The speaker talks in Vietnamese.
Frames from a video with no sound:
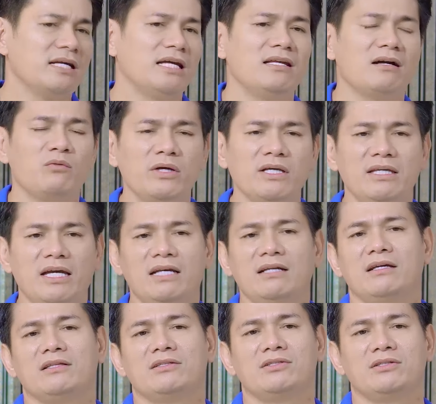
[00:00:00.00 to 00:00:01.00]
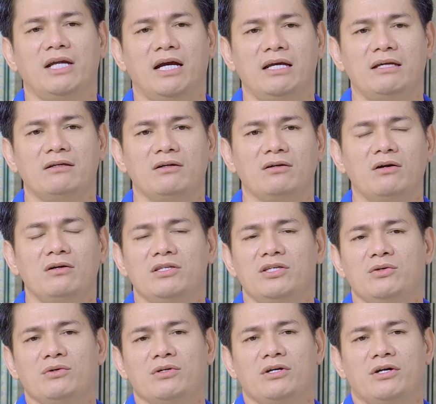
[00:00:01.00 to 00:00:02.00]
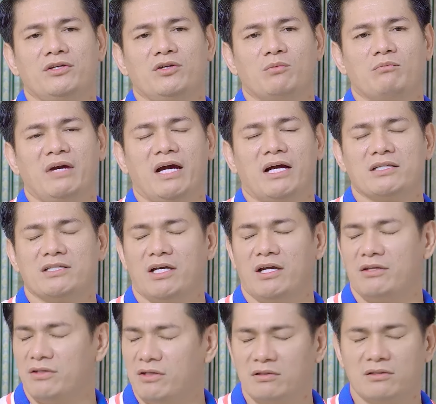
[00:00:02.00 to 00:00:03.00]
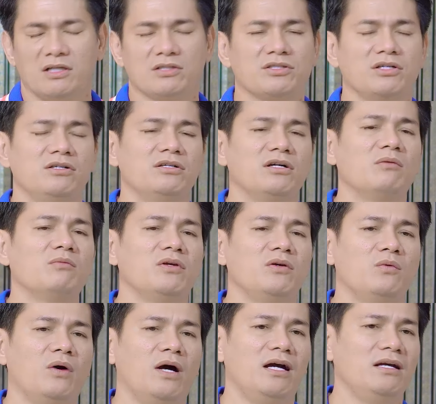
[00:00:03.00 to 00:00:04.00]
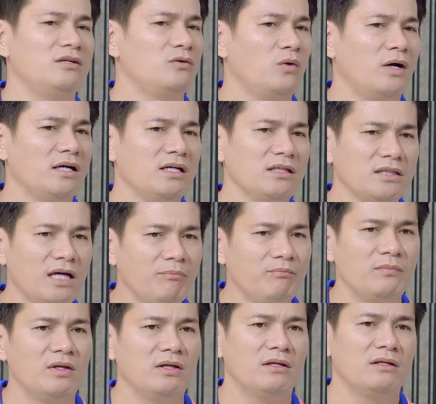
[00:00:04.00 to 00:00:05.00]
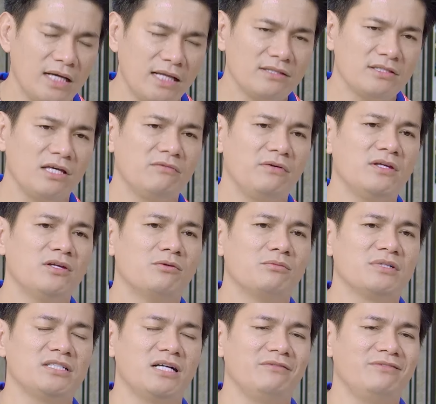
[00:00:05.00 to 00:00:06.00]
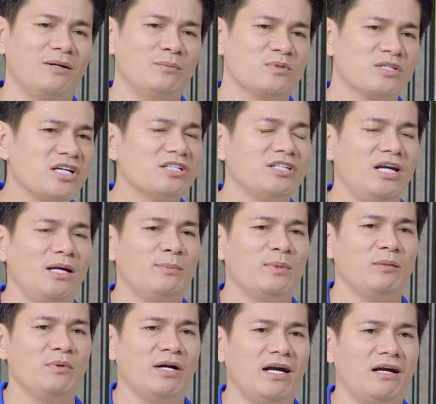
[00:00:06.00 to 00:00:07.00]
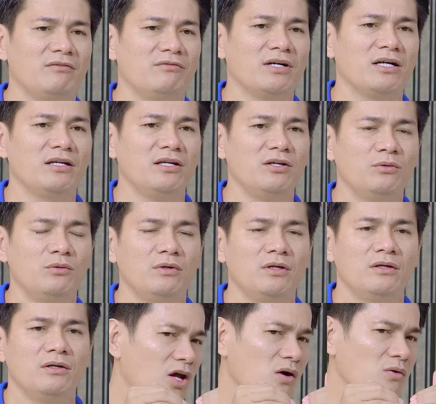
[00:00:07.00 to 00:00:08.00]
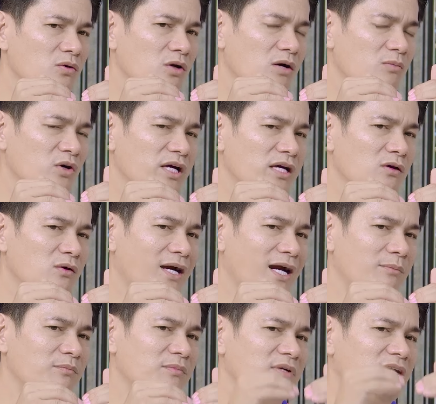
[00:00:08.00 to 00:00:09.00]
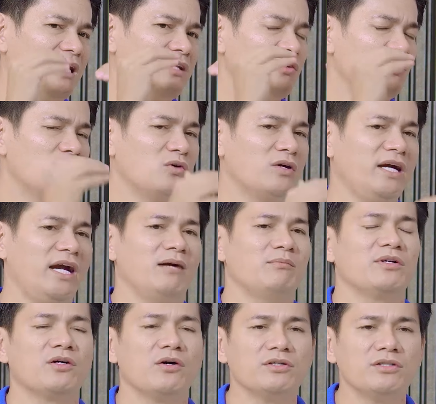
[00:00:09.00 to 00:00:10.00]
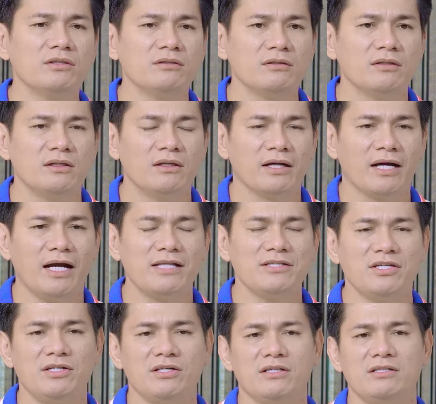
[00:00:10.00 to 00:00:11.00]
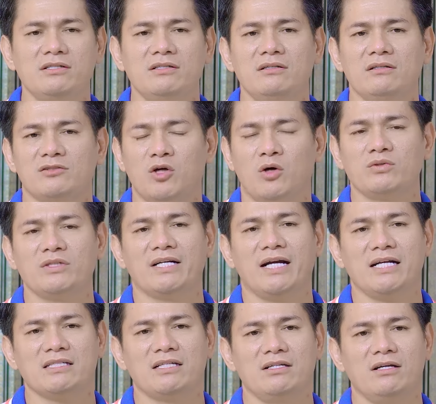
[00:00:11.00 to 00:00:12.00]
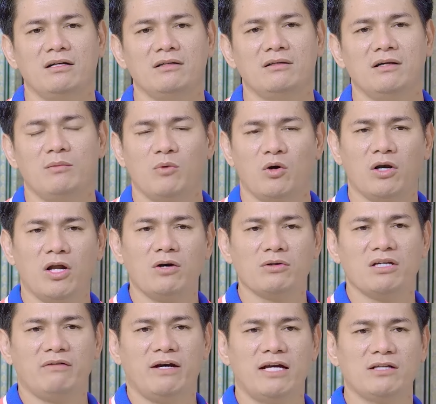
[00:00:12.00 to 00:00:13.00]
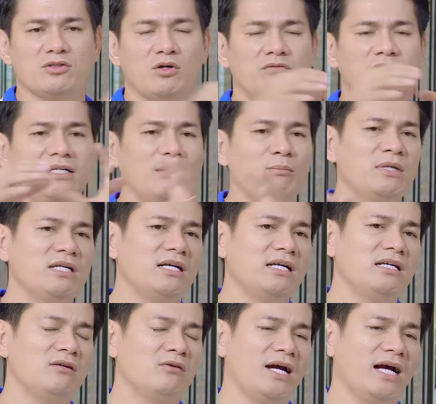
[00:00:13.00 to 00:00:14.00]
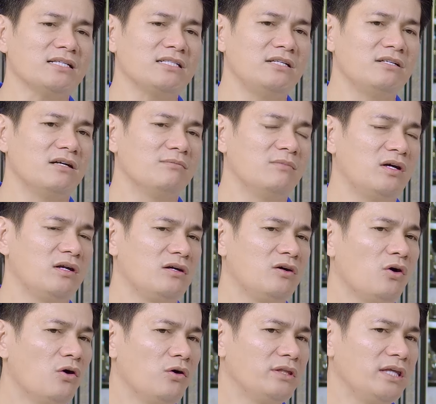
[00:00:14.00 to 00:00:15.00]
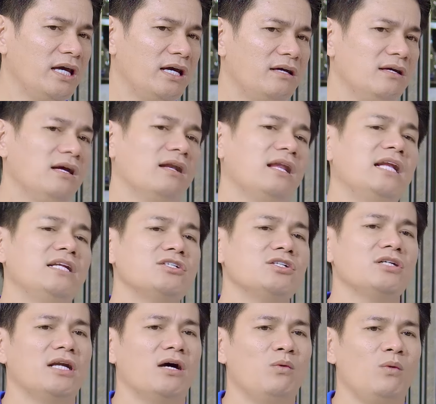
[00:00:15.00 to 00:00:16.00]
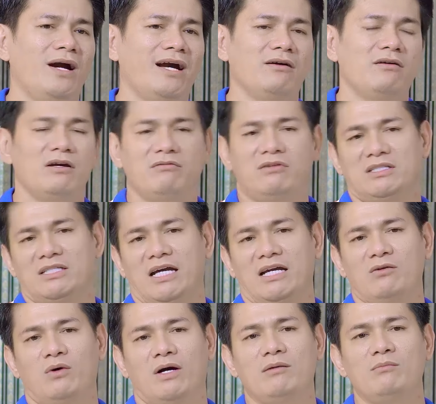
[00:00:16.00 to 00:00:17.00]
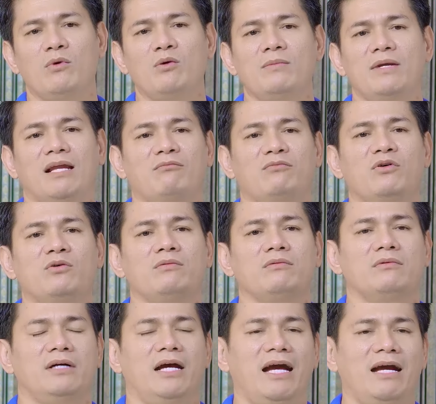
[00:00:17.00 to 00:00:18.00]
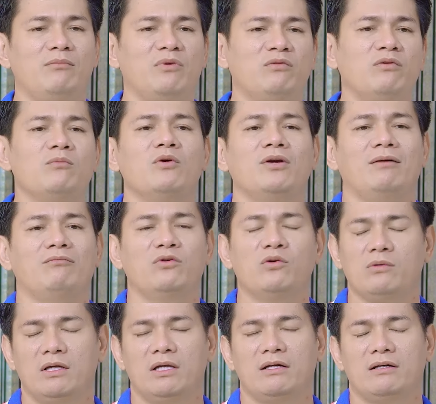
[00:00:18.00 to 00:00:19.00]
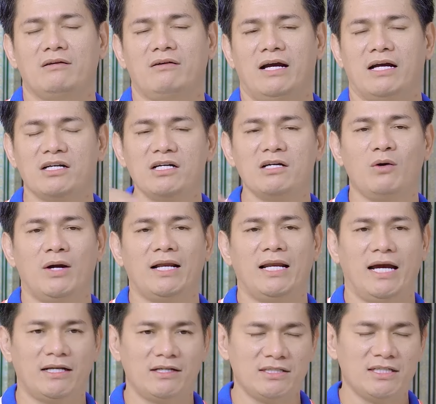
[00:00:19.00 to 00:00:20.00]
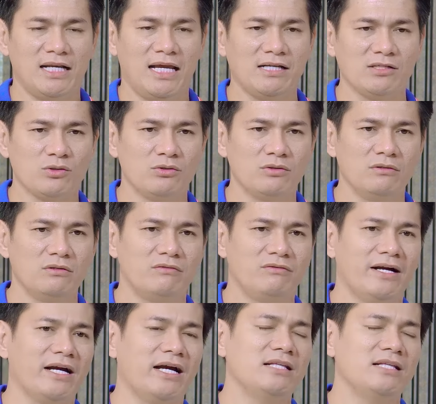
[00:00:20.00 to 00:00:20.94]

Để giải quyết nhanh hiện tượng này, có nhiều người dùng BAC nhưng thực sự không hiệu quả rất thấp. Các anh chị phải dùng cái sản phẩm CCF 5000 với cái liều lon của nó 1 kg, đánh cho 1.000 mấy khối nước các anh chị cứ trộn với cát xây dựng. Một lon như vậy trộn với 50 kg của cát xây dựng mà khô nha, đánh trước cái đầu quạt và chạy khoảng 45 phút, 20 phút, 45 phút và ngưng quạt lại, nó sẽ lắng xuống và